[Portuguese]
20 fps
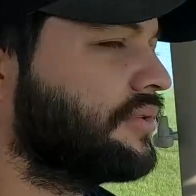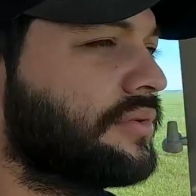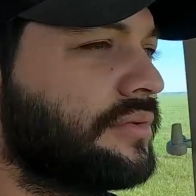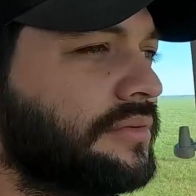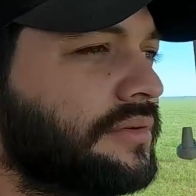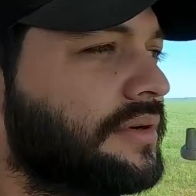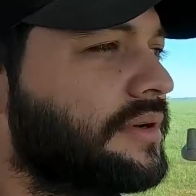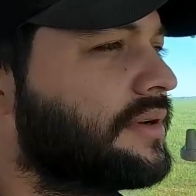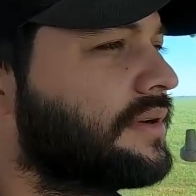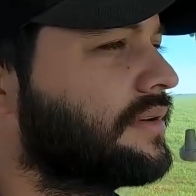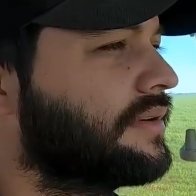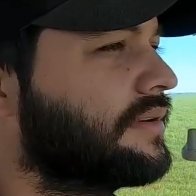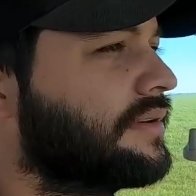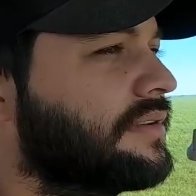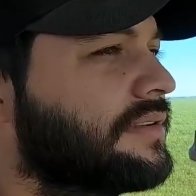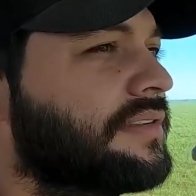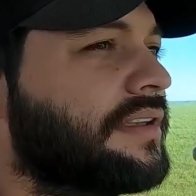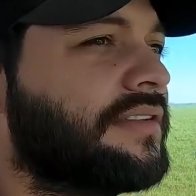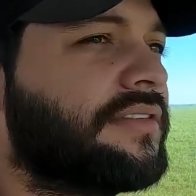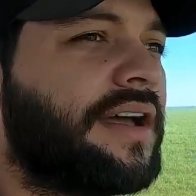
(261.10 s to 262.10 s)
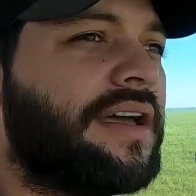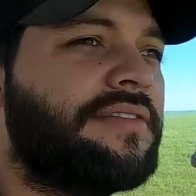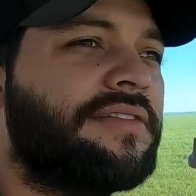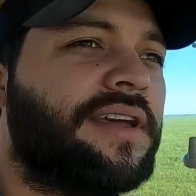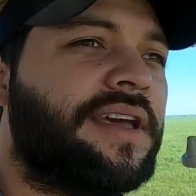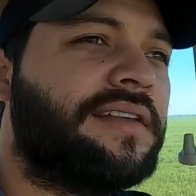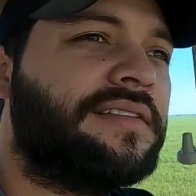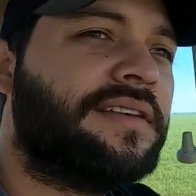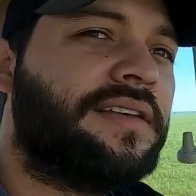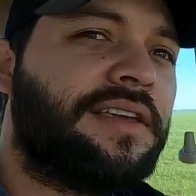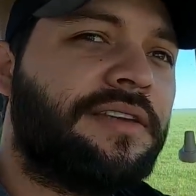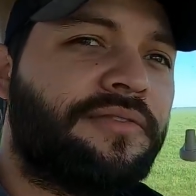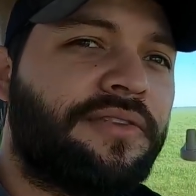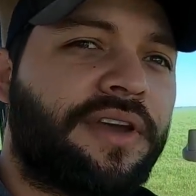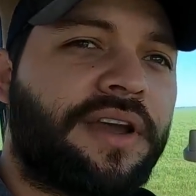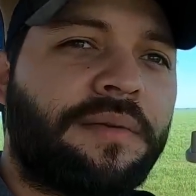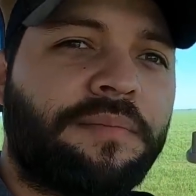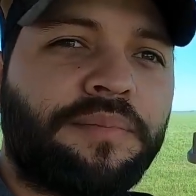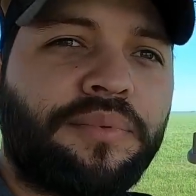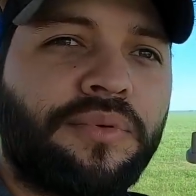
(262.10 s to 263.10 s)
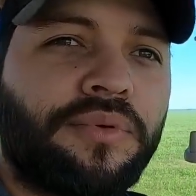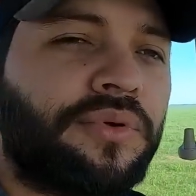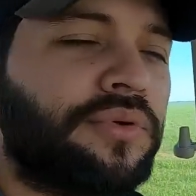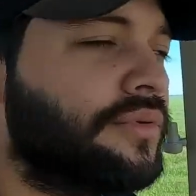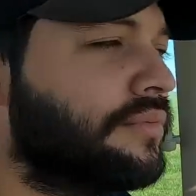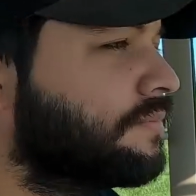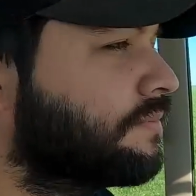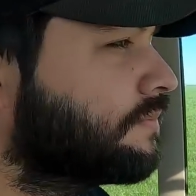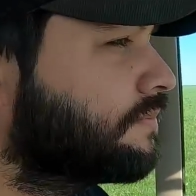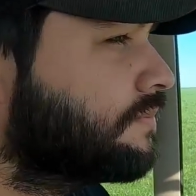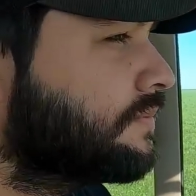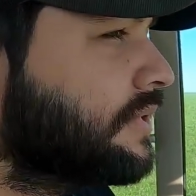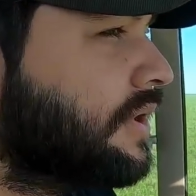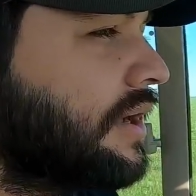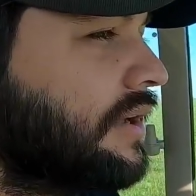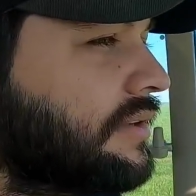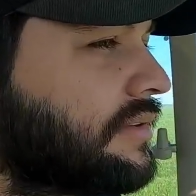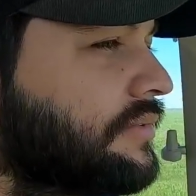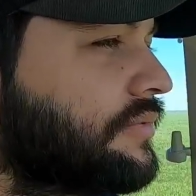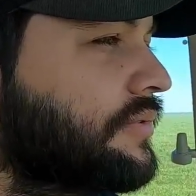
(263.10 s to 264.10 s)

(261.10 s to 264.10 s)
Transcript: viu? Vocês vão ver, esse aqui fica puro, nossa,